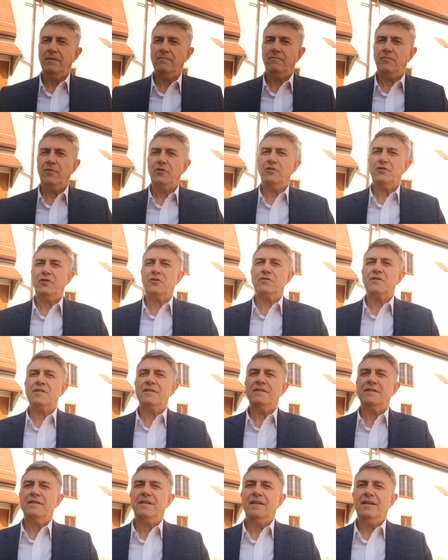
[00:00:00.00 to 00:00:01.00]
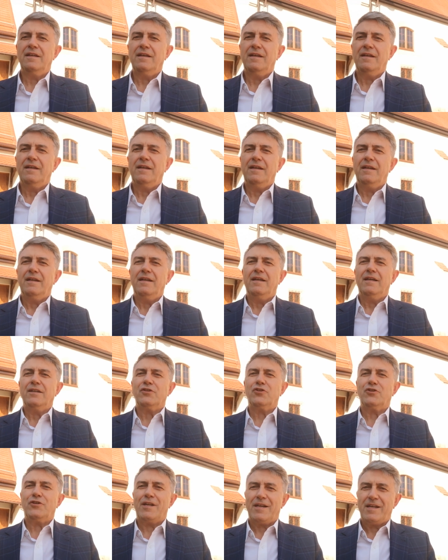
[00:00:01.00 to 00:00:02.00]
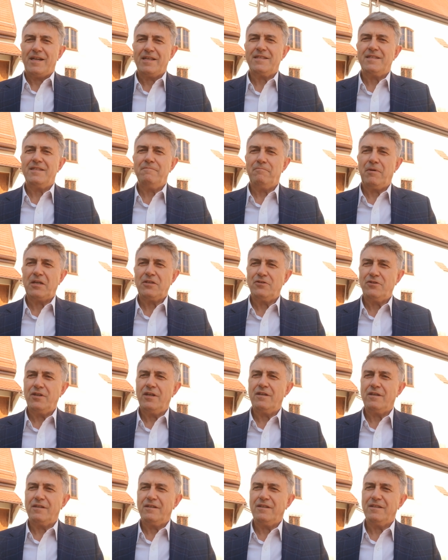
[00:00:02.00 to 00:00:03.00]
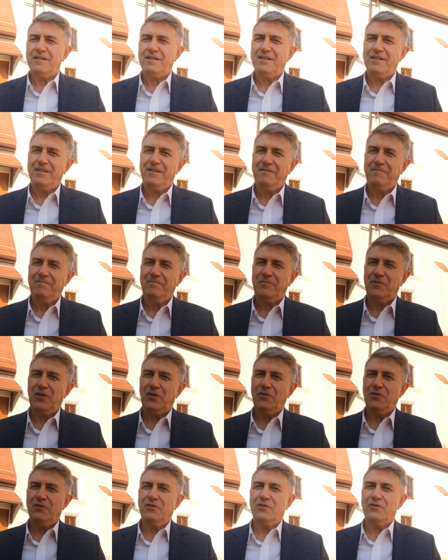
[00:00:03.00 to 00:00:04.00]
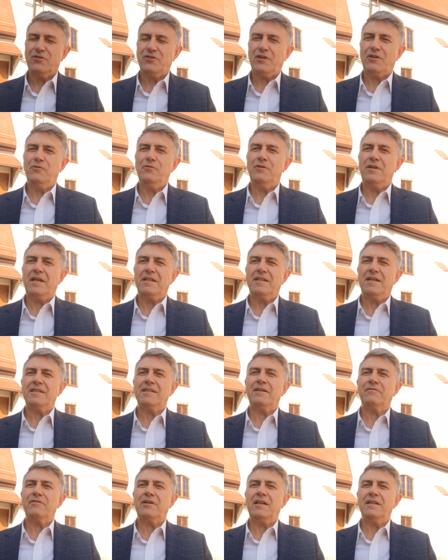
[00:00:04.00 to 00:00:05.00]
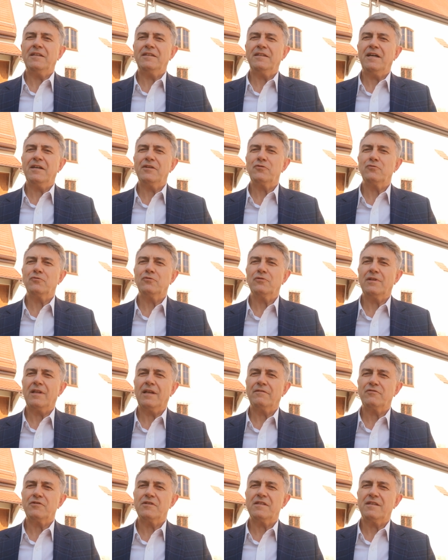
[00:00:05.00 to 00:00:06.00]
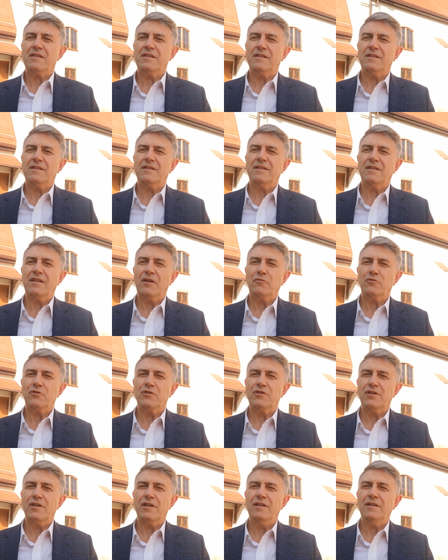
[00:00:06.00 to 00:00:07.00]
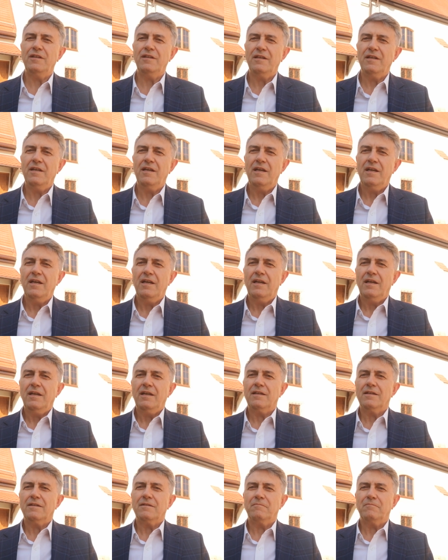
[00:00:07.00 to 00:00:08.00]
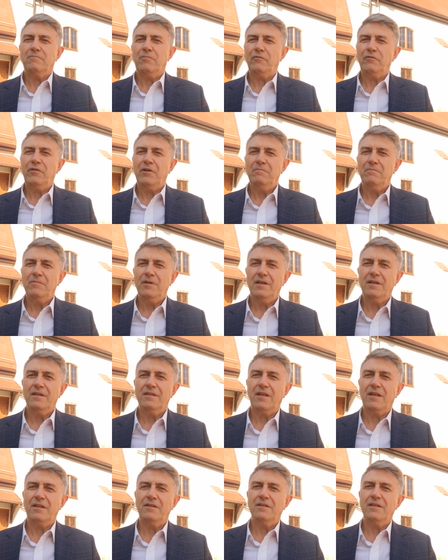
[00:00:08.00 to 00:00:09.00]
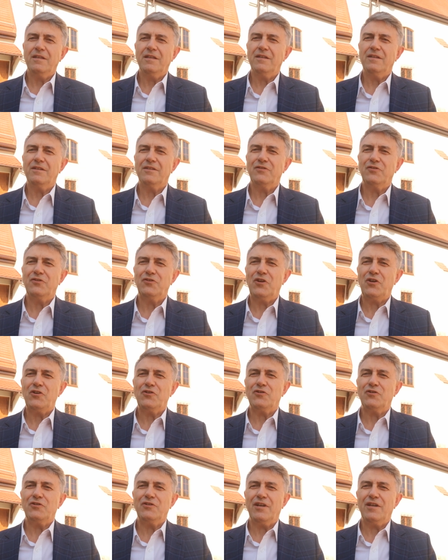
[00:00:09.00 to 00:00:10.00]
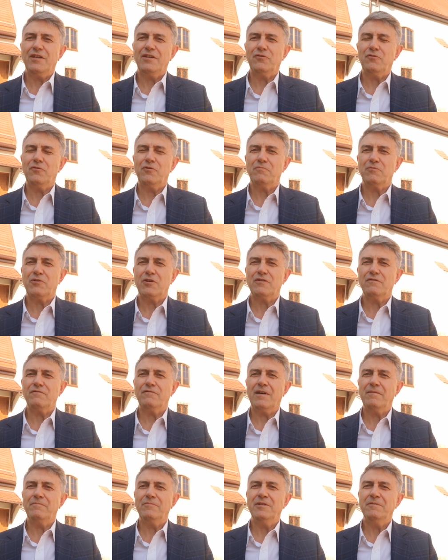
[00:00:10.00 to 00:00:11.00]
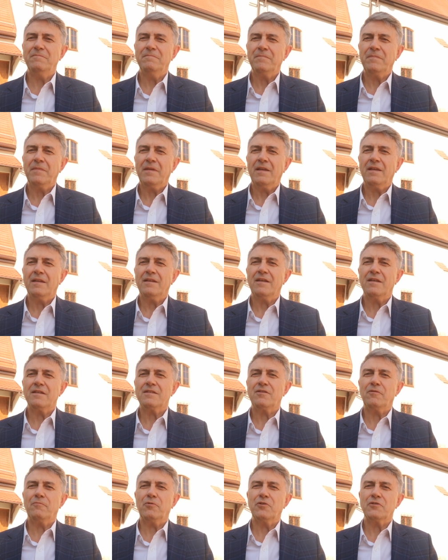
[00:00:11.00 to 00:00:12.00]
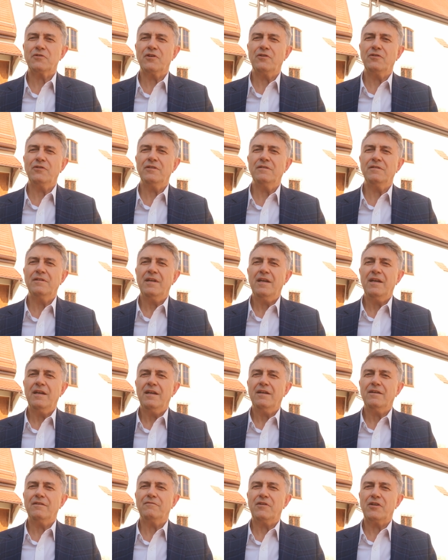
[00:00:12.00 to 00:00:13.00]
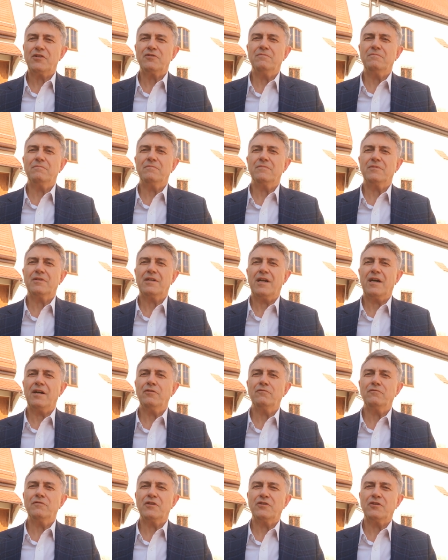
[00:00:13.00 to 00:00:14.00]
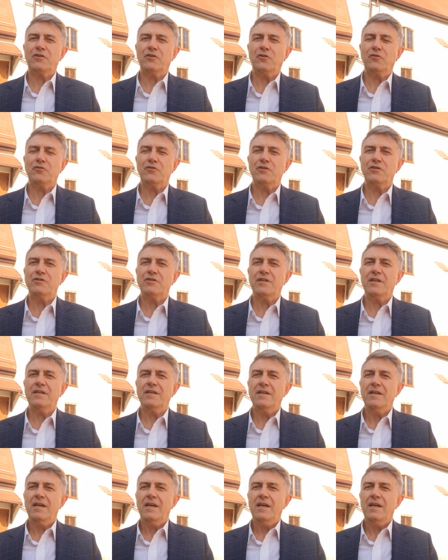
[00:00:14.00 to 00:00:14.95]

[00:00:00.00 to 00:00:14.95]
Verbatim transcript: Moi drodzy, 14 październik to szczególna data w kalendarzu dla wszystkich nauczycieli, bowiem ten dzisiejszy dzień, który przeżywamy, jest obchodzony w naszym kraju, w naszej ojczyźnie